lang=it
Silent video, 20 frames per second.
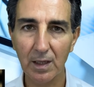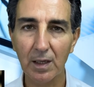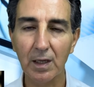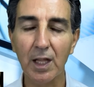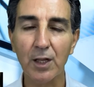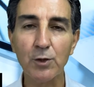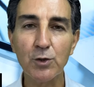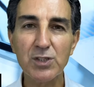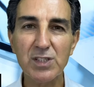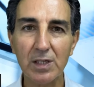
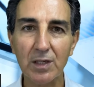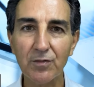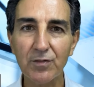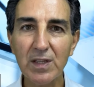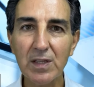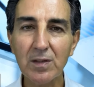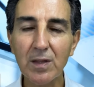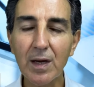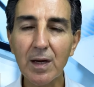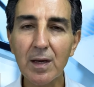La nostra
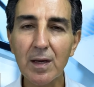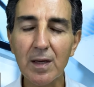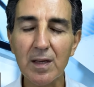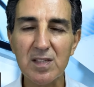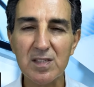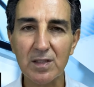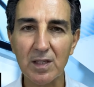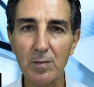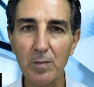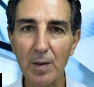vita è
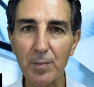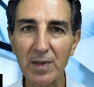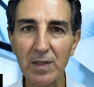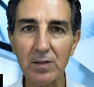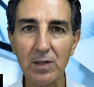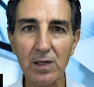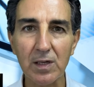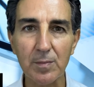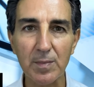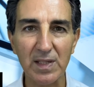
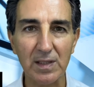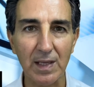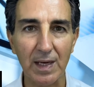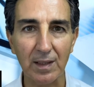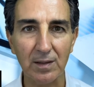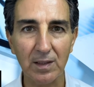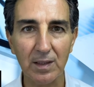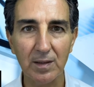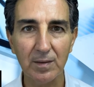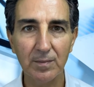estremamente
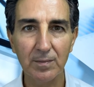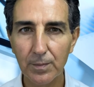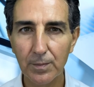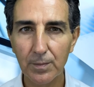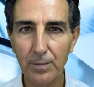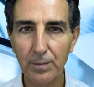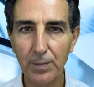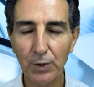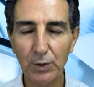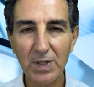limitata.
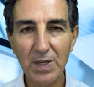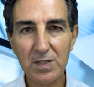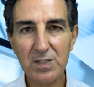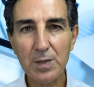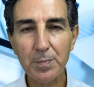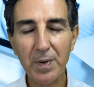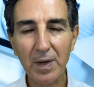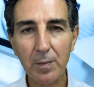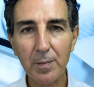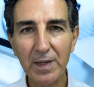Potersi
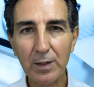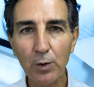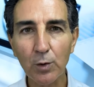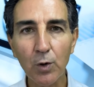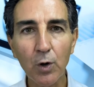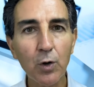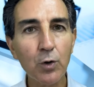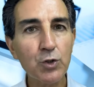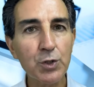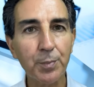permettere un
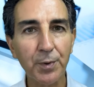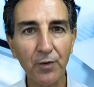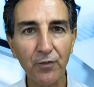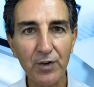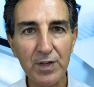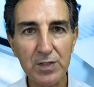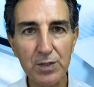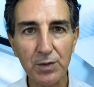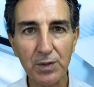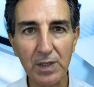coach
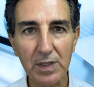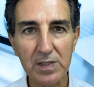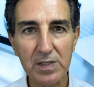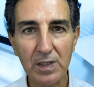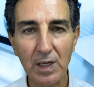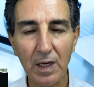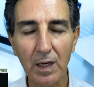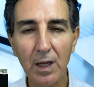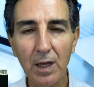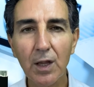
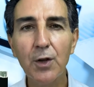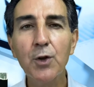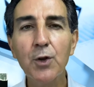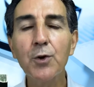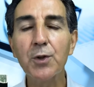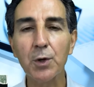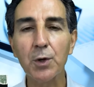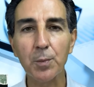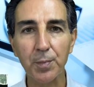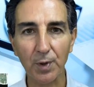professionista non
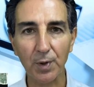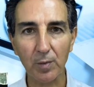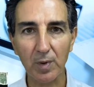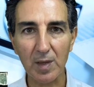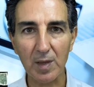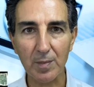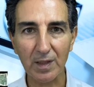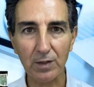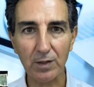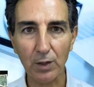è un
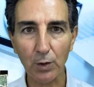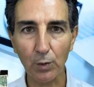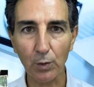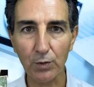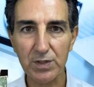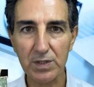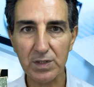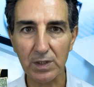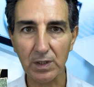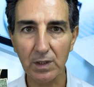problema di
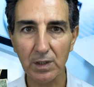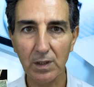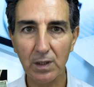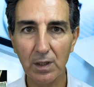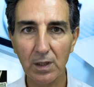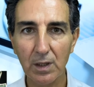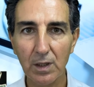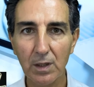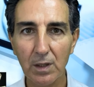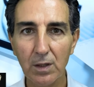costi.
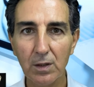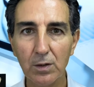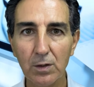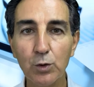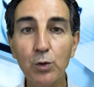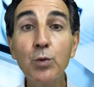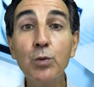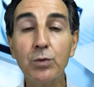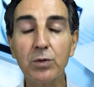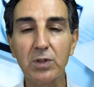
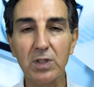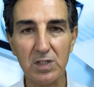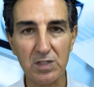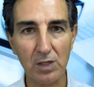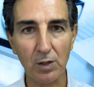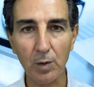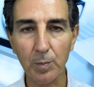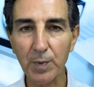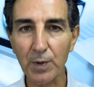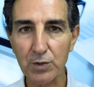Tutti se
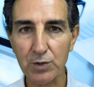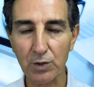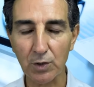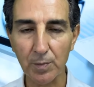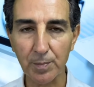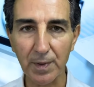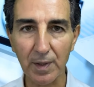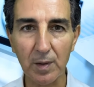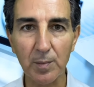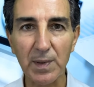lo possono
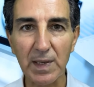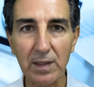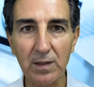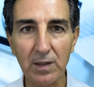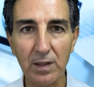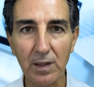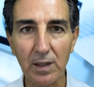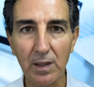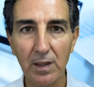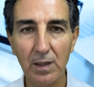
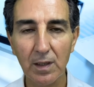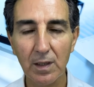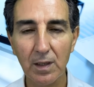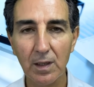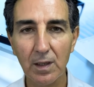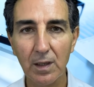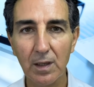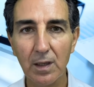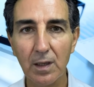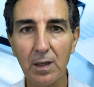permettere.
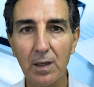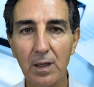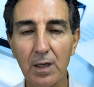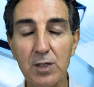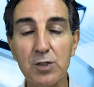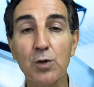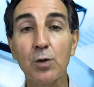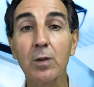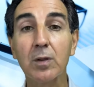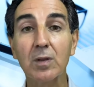È
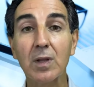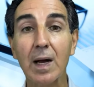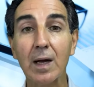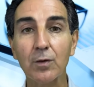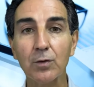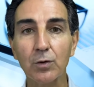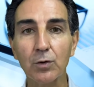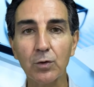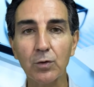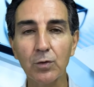
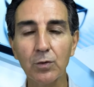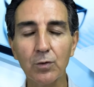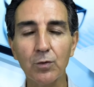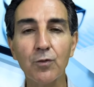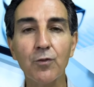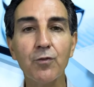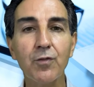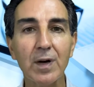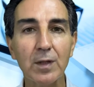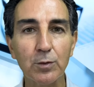soltanto
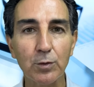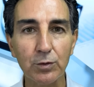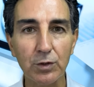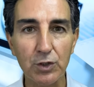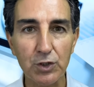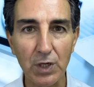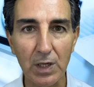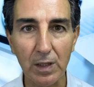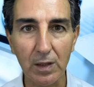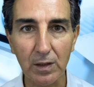un fatto di
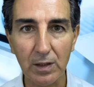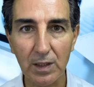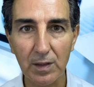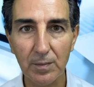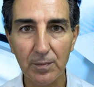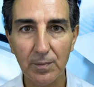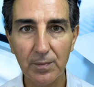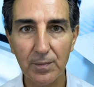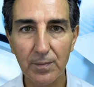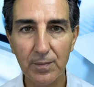
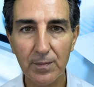scelte.